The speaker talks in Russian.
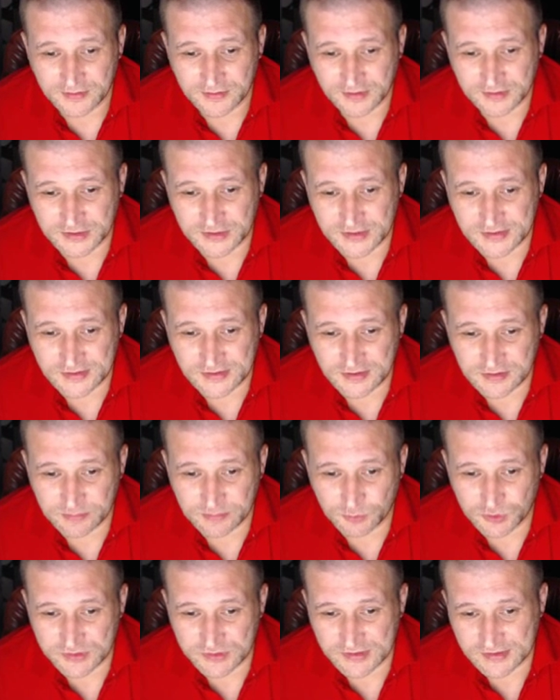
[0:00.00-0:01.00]
Также
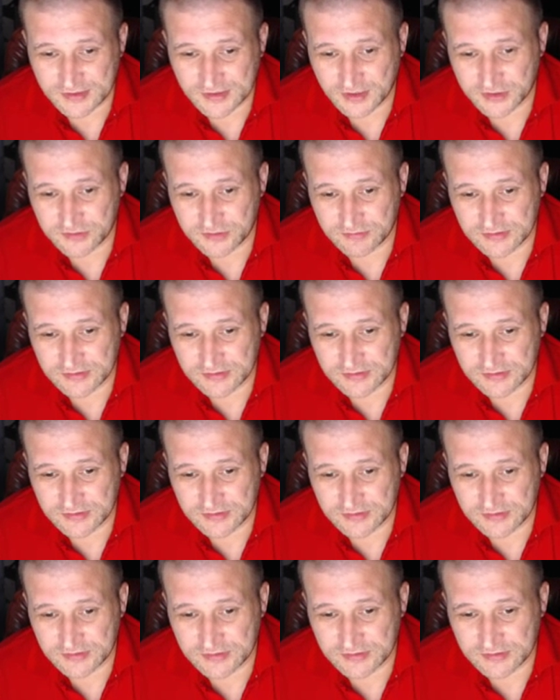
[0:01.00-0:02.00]
здесь можно скачивать
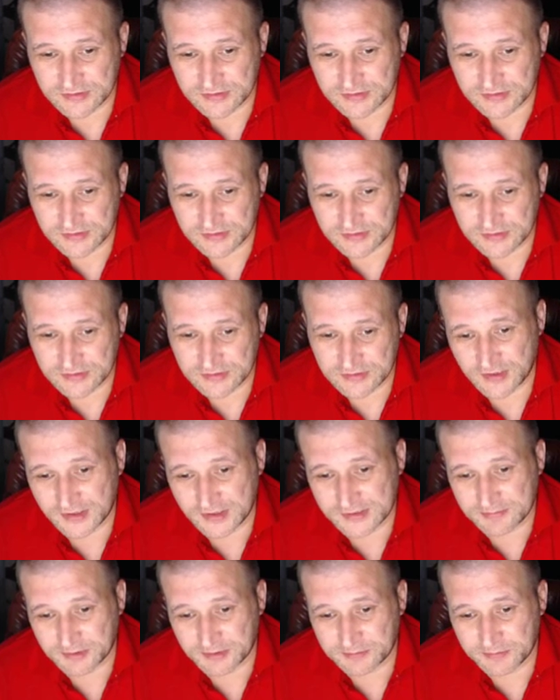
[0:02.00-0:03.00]
истории,
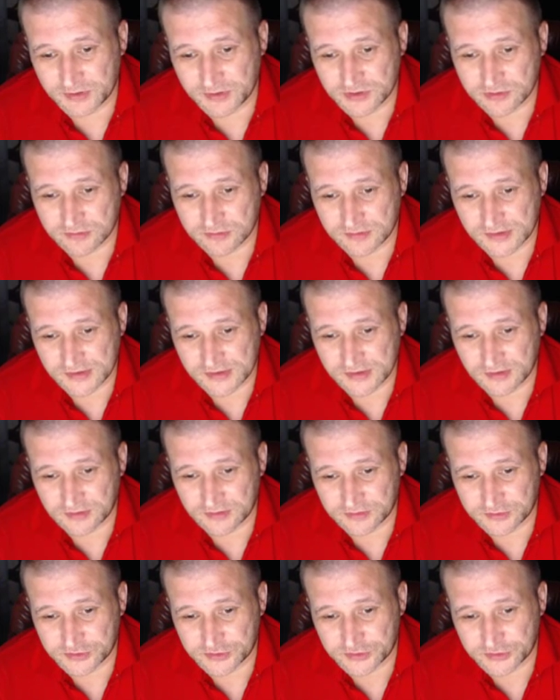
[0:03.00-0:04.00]
добавлять подписчиков,
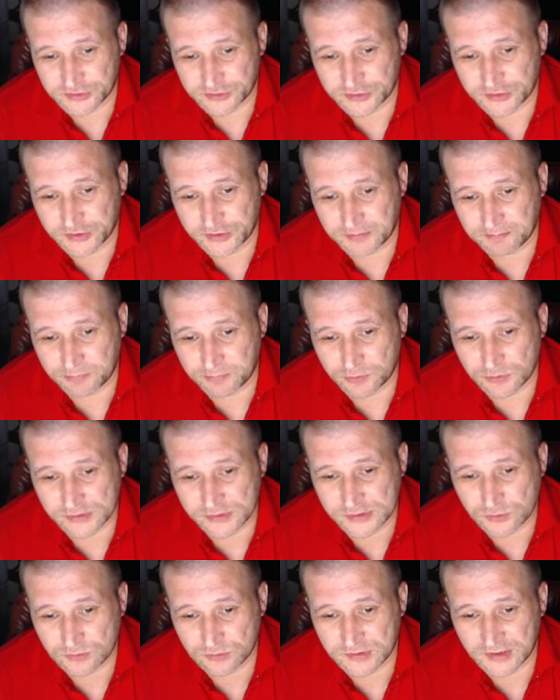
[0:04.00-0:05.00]
сделавших
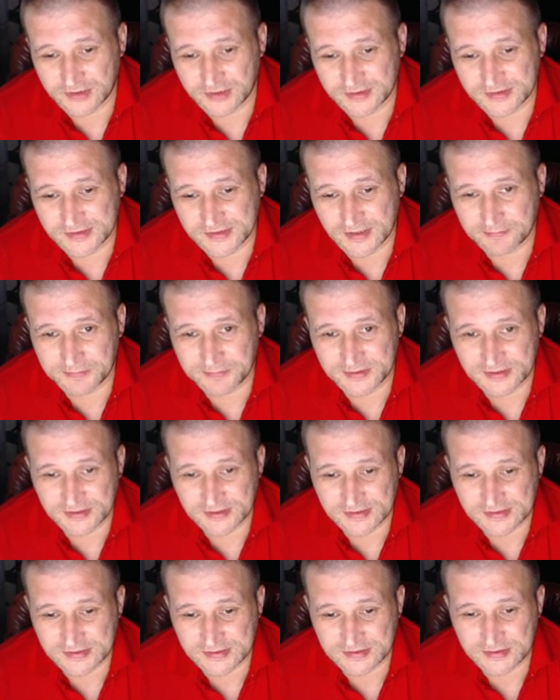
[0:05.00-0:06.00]
репост, удалить
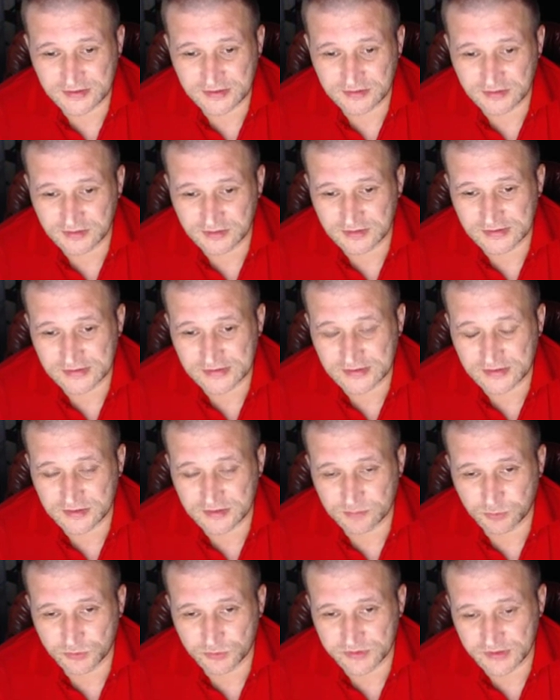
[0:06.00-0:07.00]
записи со стены.
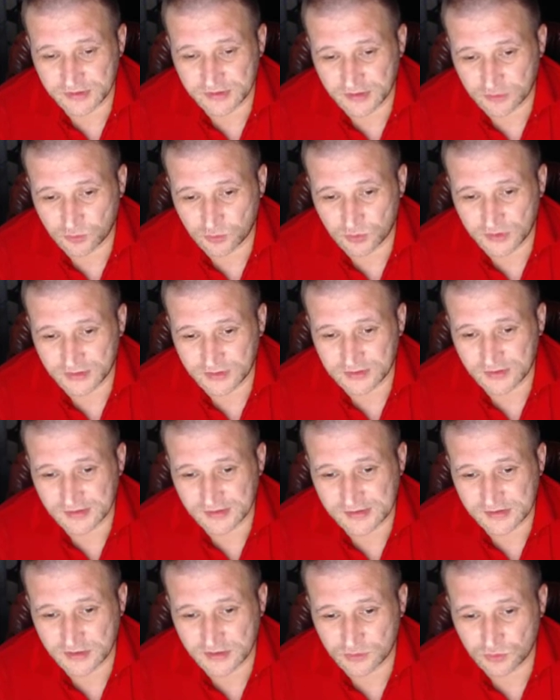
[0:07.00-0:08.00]
Здесь будьте
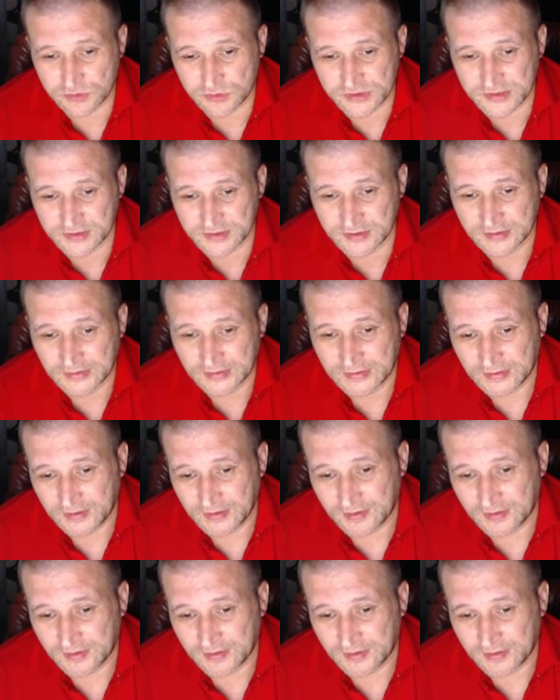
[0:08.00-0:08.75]
аккуратно, осторожны,